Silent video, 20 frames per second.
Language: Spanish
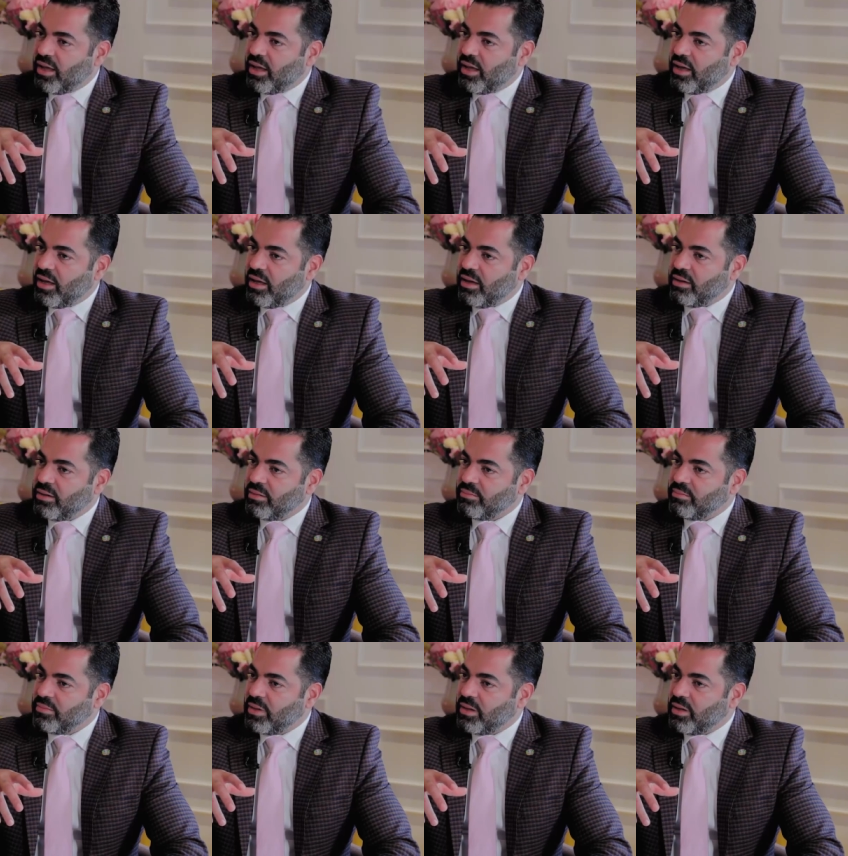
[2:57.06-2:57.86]

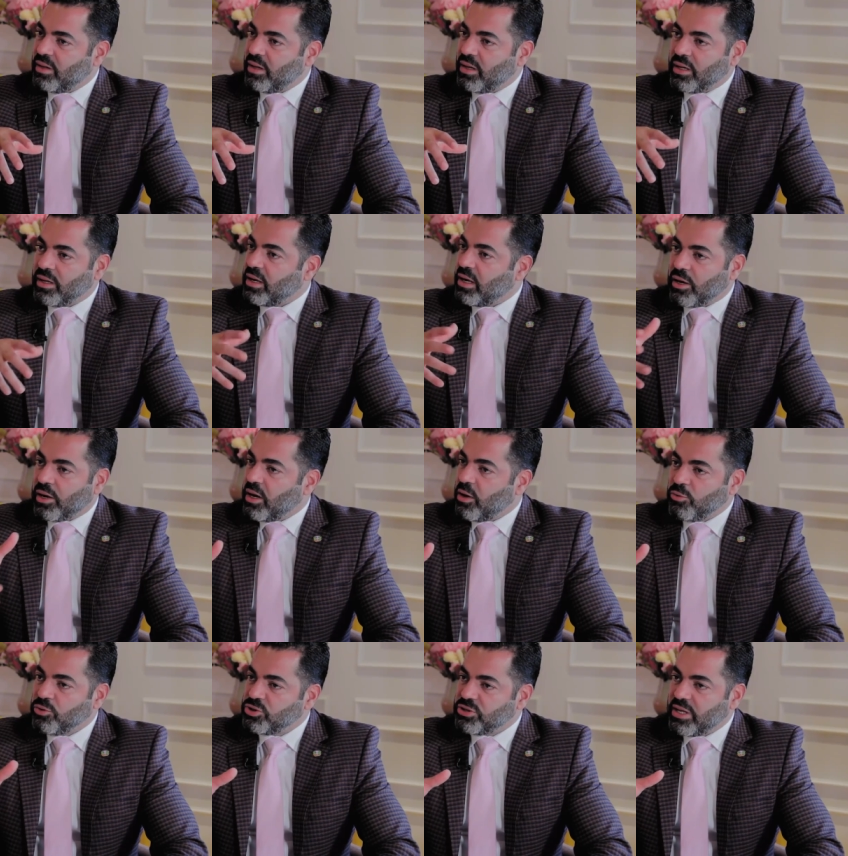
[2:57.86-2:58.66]
eh,
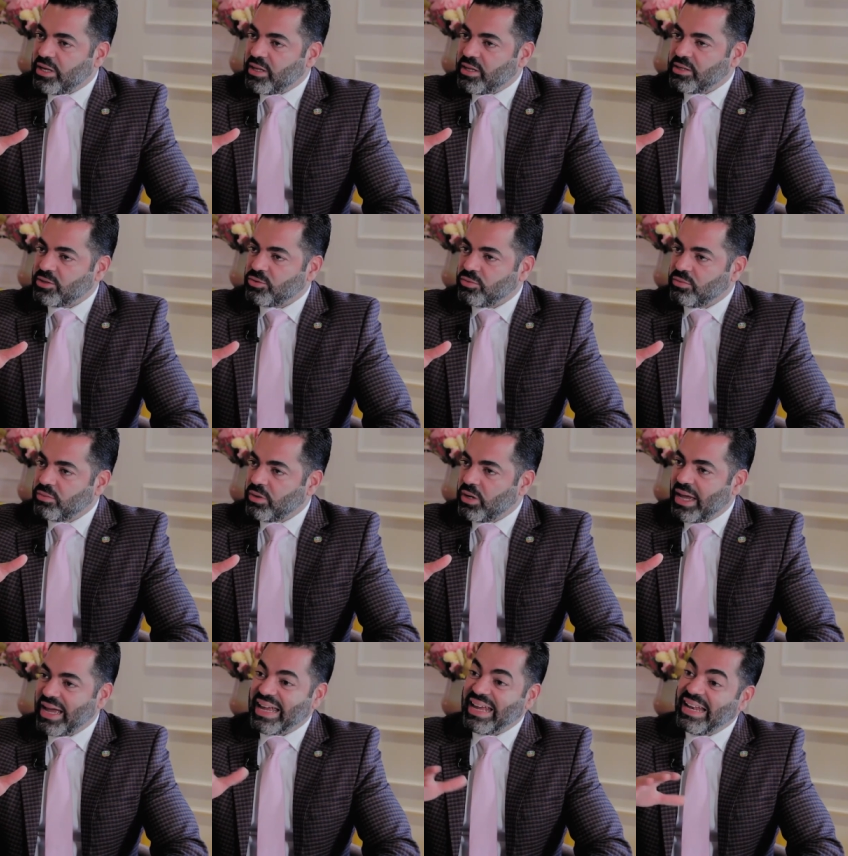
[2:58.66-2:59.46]
en, ustedes
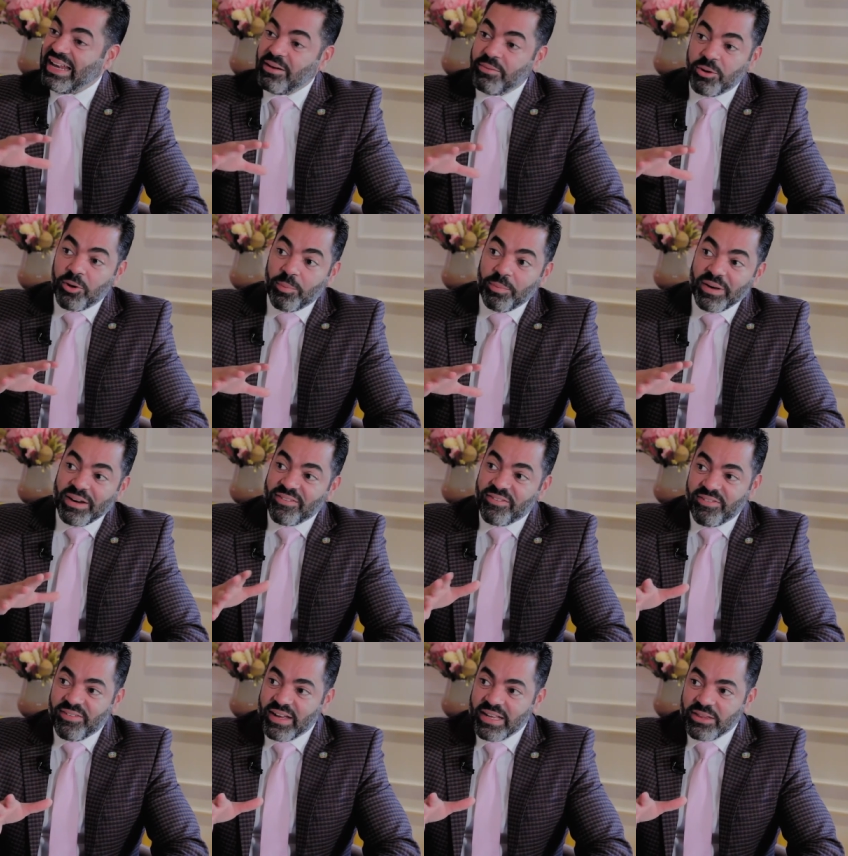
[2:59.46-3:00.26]
un equilibrio
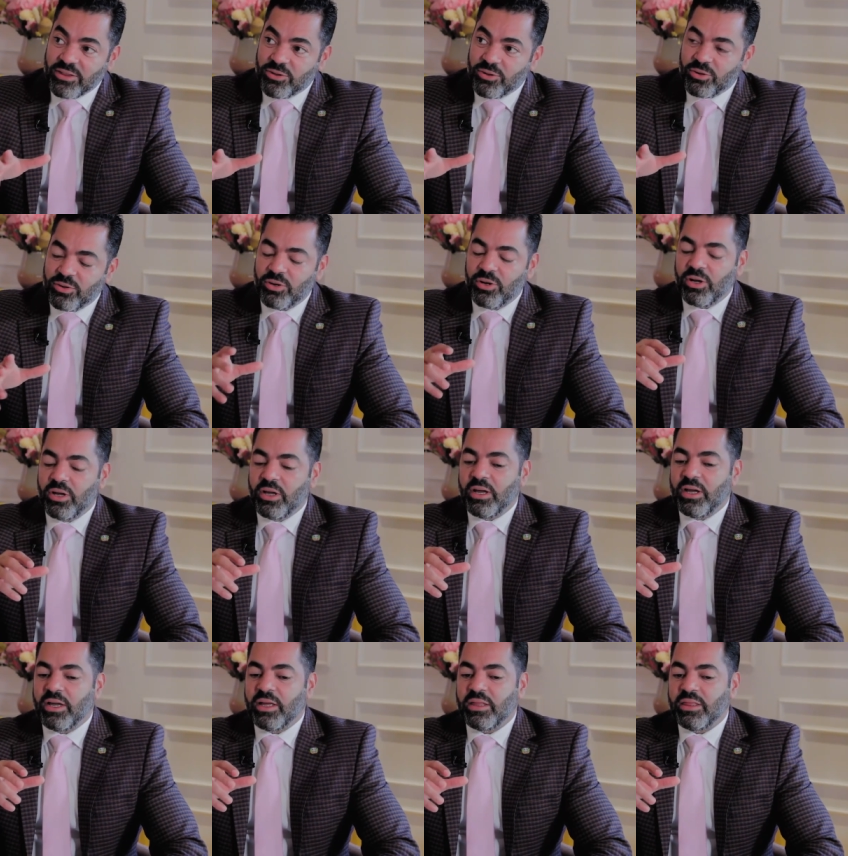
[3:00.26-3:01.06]
perfecto
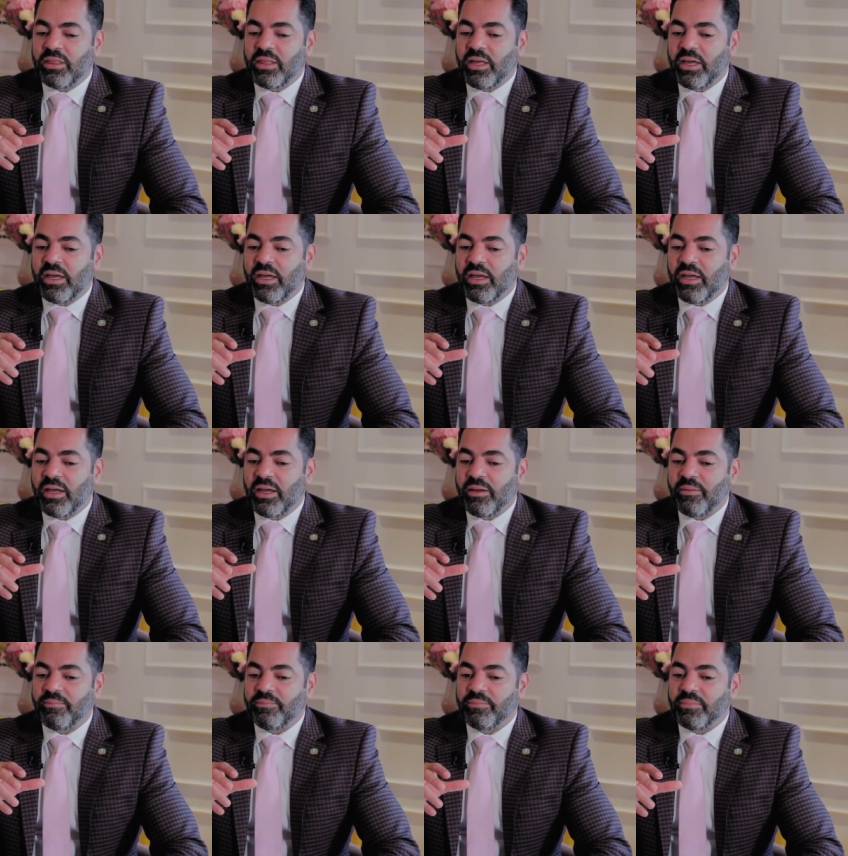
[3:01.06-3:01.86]

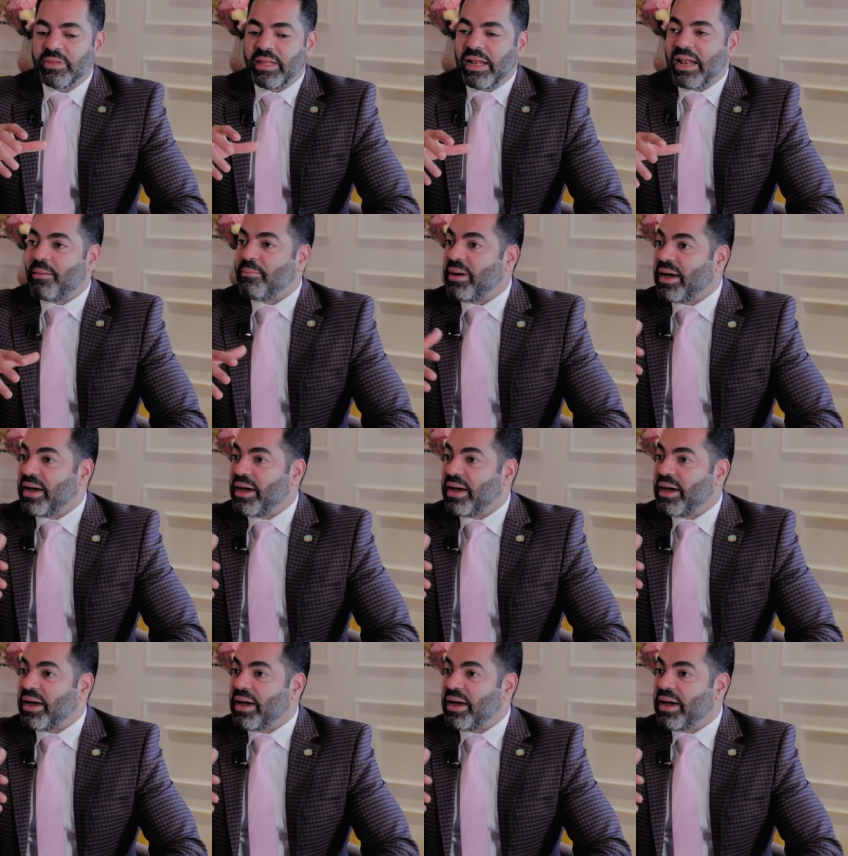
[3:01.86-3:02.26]
de, la